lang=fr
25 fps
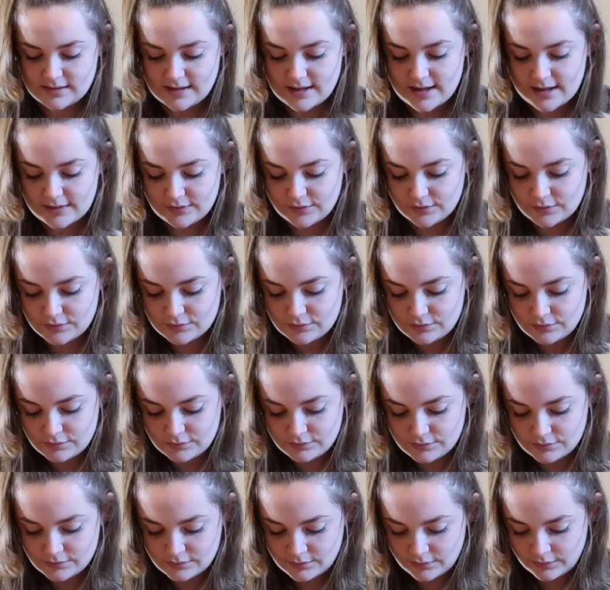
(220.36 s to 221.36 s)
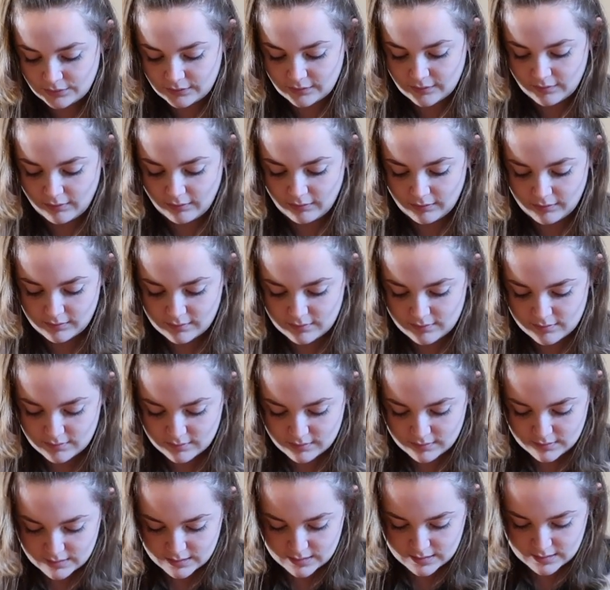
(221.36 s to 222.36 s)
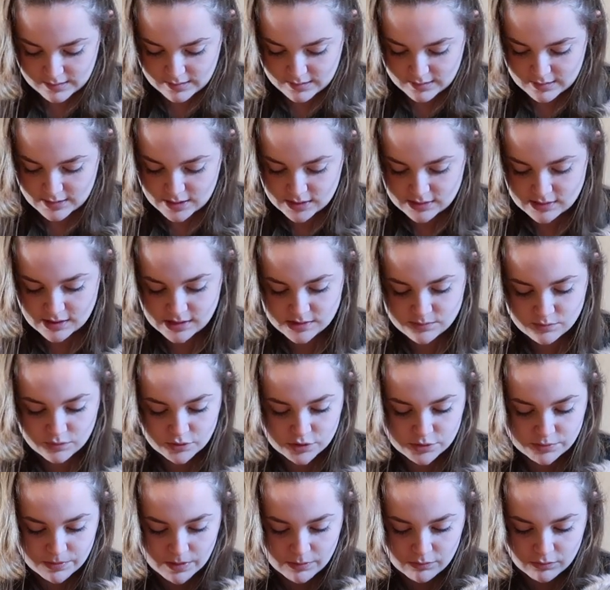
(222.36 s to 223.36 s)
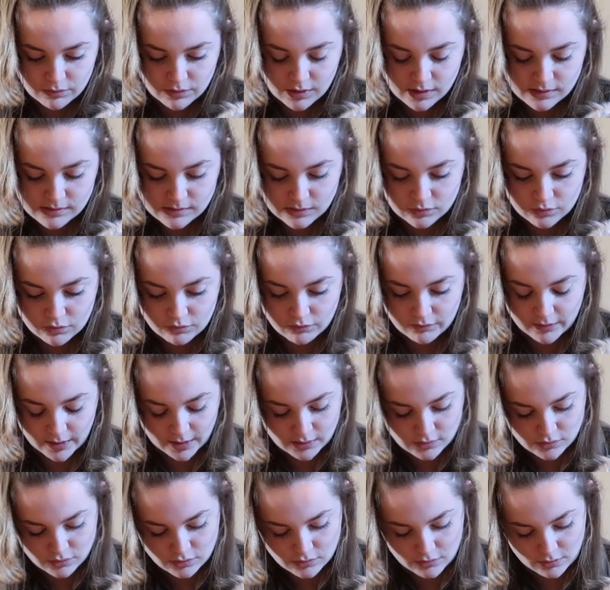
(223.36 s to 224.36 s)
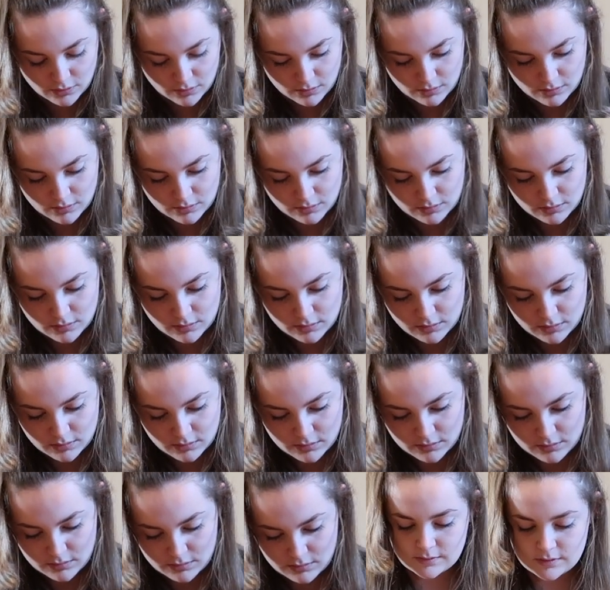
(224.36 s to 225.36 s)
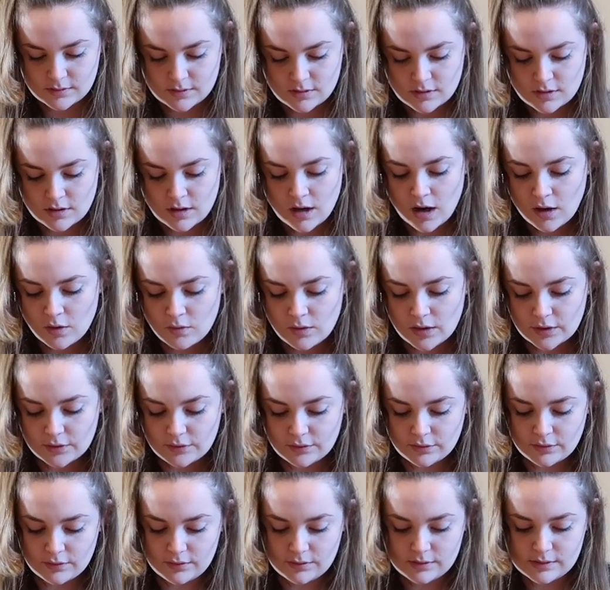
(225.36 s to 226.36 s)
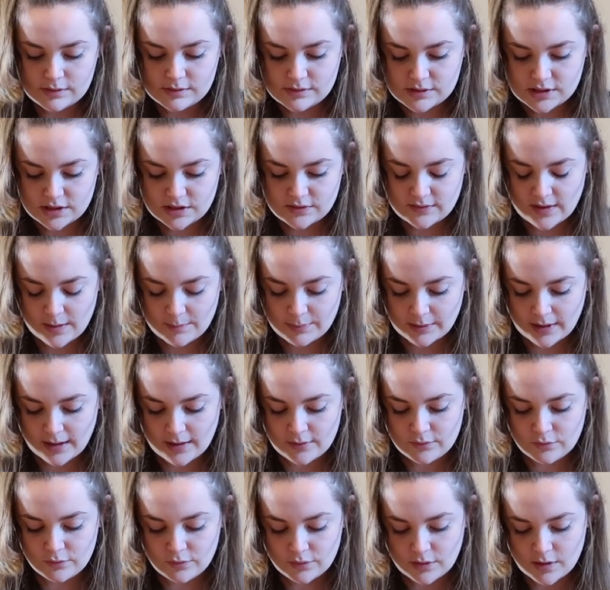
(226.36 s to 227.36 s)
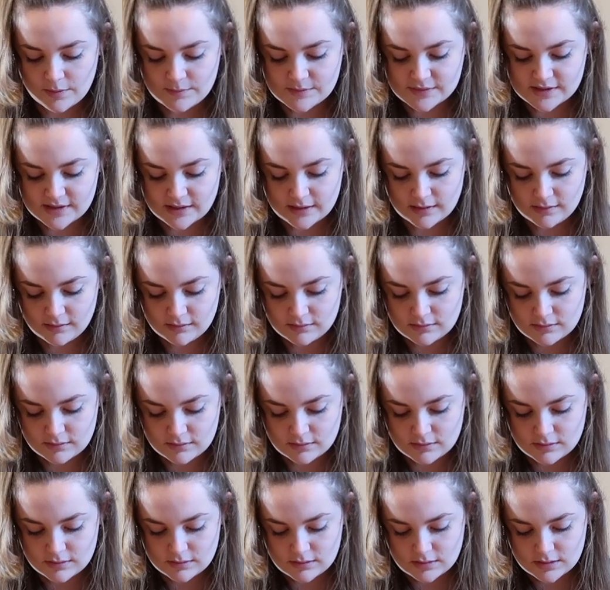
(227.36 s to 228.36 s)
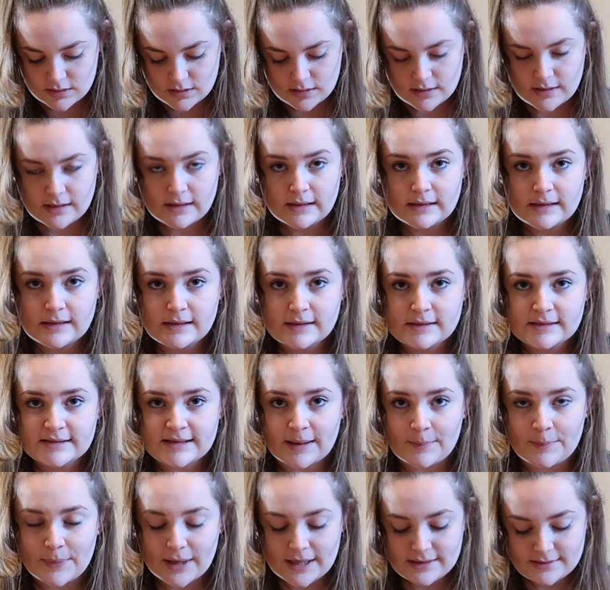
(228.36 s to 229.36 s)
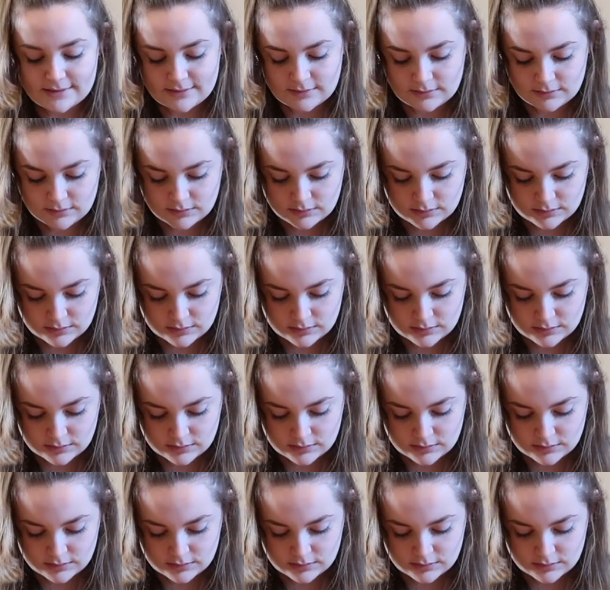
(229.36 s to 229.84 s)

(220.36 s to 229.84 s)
Attends, louloute. Ça se mange pas, mon cœur, c'est une couverture. Ah, quoique, si je fais après un nœud comme ça, ça passe, hein